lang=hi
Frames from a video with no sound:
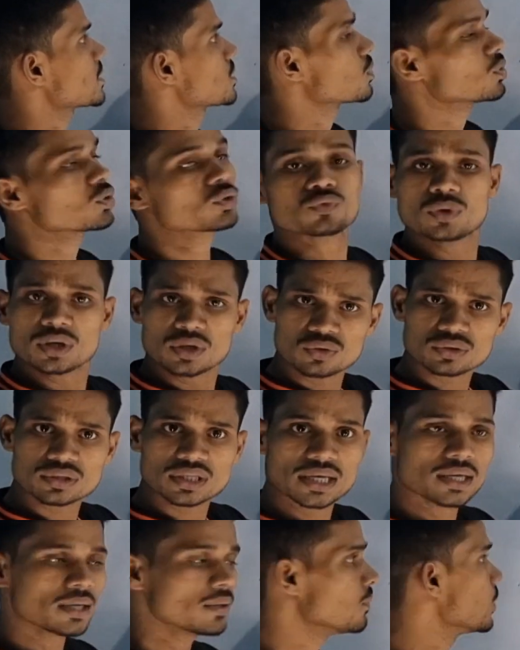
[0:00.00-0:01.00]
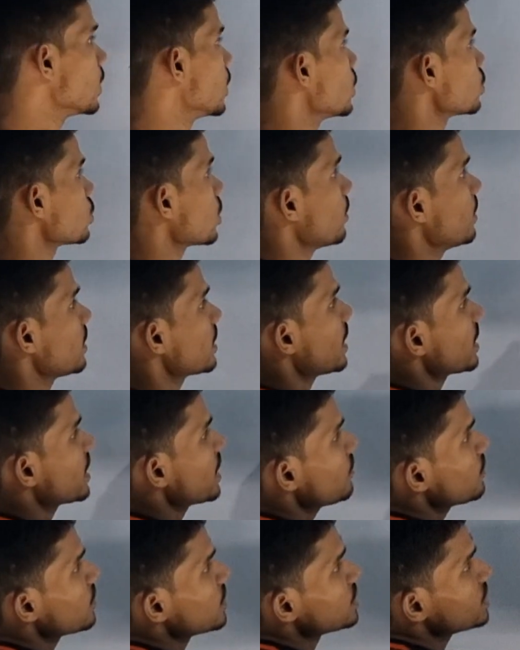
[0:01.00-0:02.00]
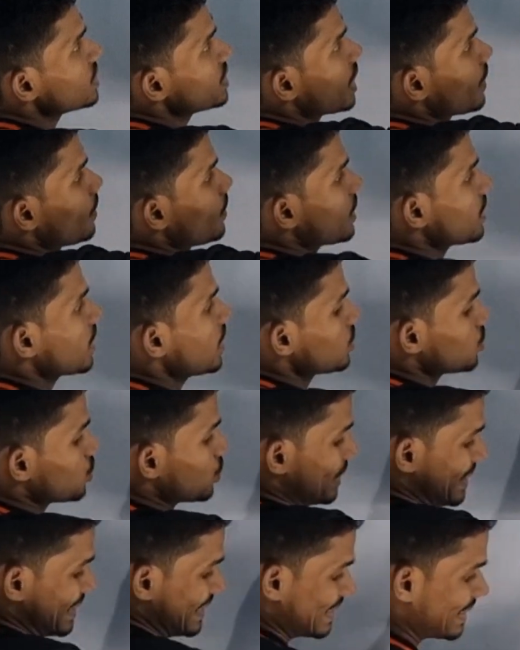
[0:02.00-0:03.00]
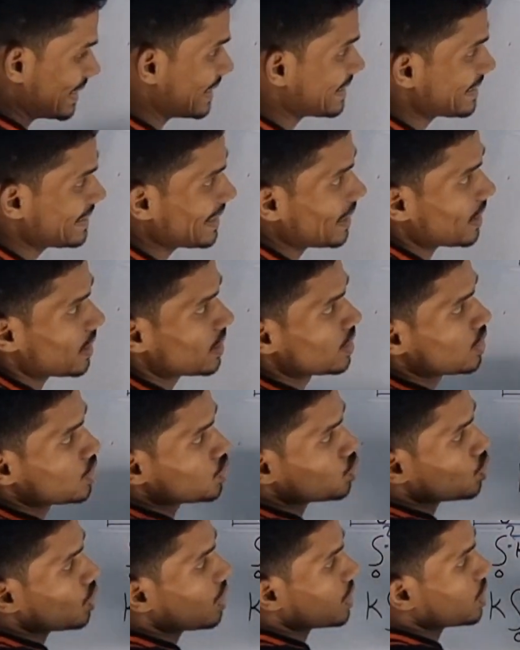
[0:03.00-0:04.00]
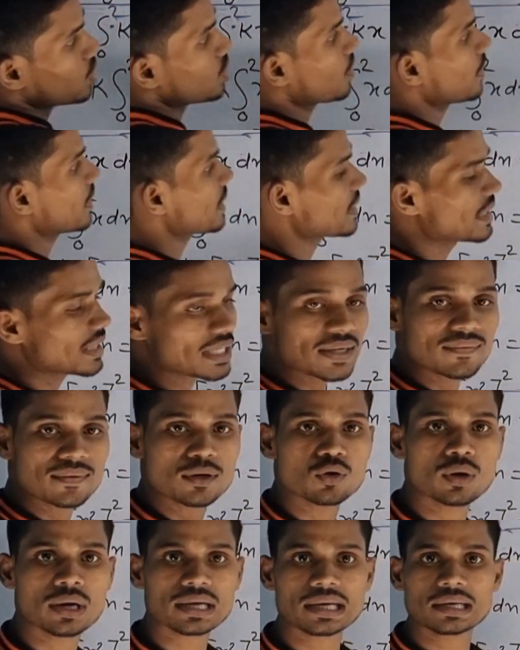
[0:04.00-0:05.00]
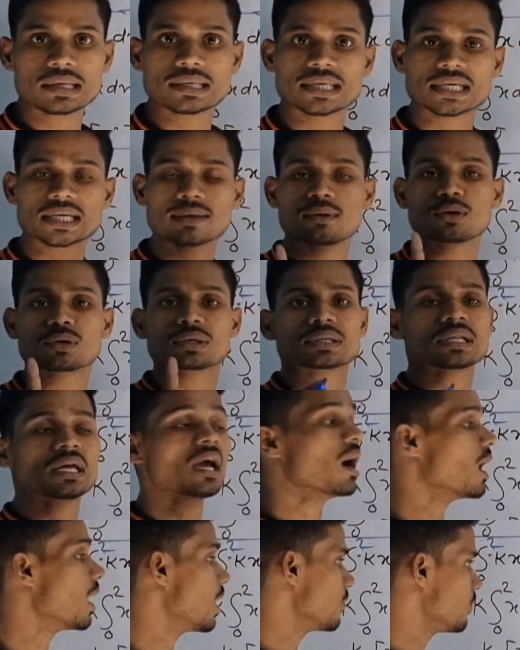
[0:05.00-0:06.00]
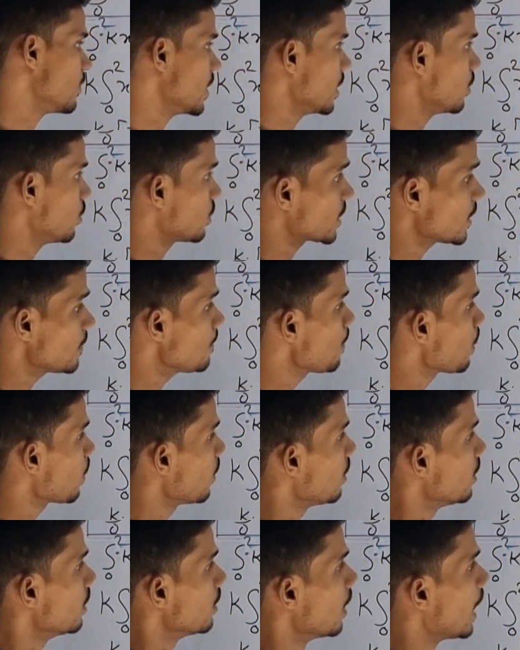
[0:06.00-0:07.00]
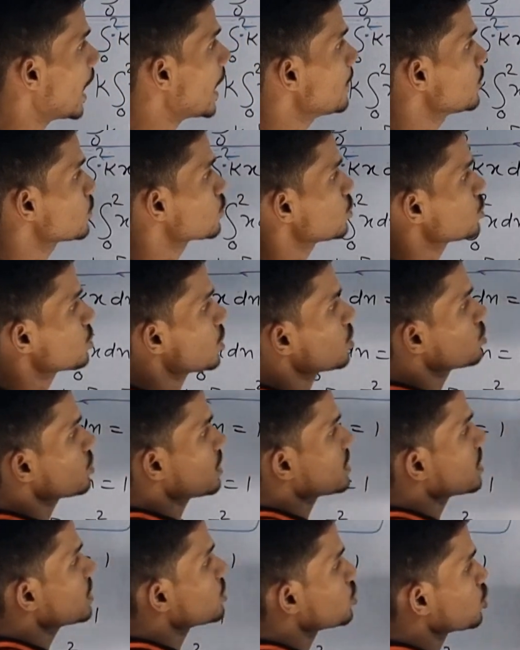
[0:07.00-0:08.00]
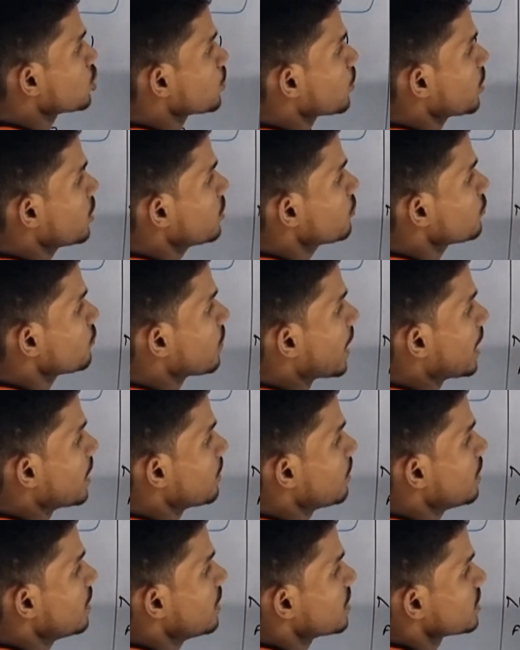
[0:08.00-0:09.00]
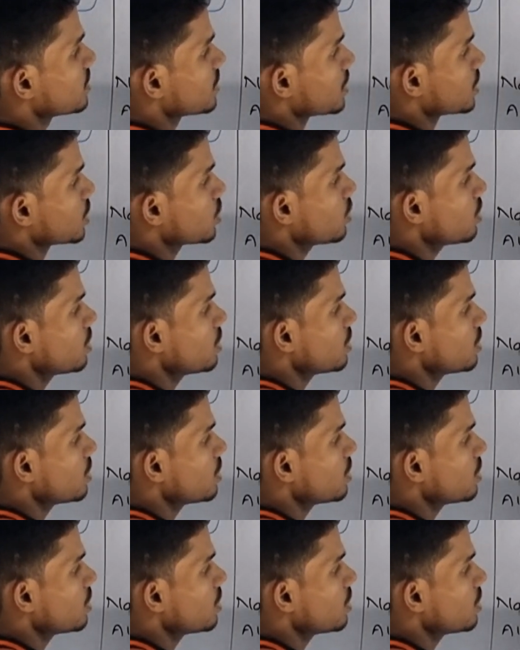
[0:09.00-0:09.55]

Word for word: टू वन होता है तो हमने क्या क्या फंक्शन यहाँ पे रखा इसको इंटीग्रेट किया सॉल्व का तो हमारा के का वैल्यू आ गया के का वैल्यू कितना है हाफ है ओके आप इसको चाहो तो ऐसा 0.5 ही लिख सकते हो